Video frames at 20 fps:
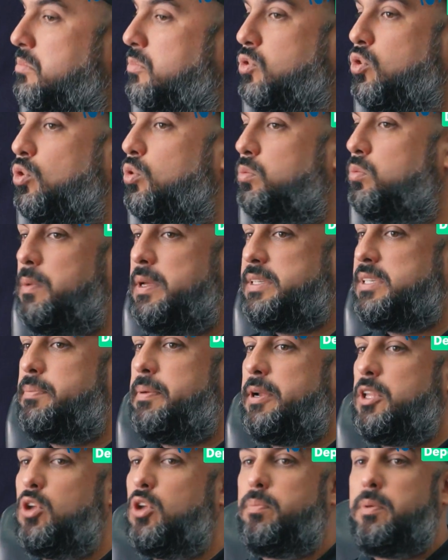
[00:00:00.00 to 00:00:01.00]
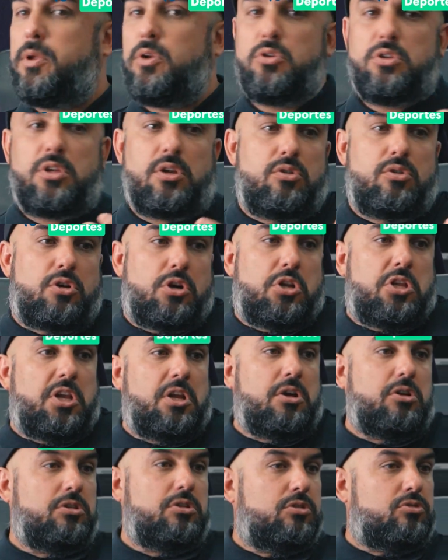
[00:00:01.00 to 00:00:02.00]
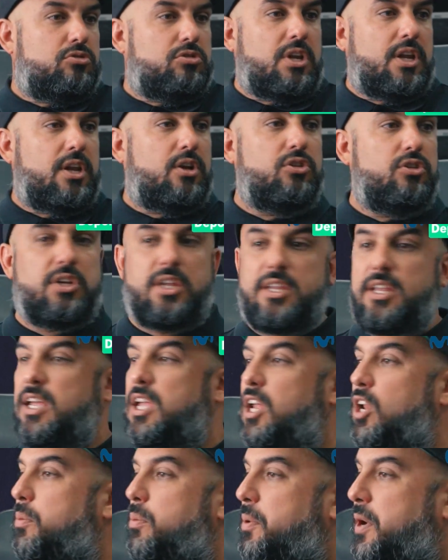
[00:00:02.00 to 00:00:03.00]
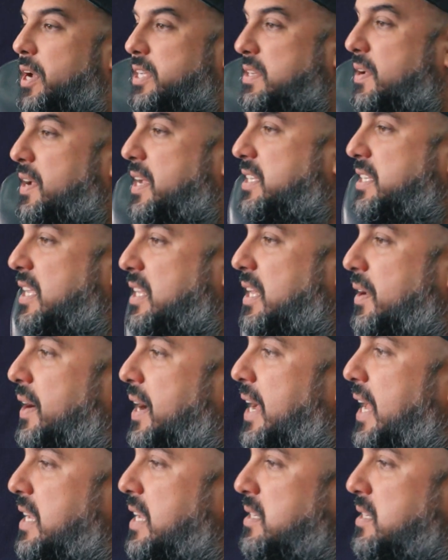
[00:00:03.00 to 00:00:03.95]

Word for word: tú ves el partido de Perú y un corner en corner, tú estás recontra tranquilo porque sabes que está trabajada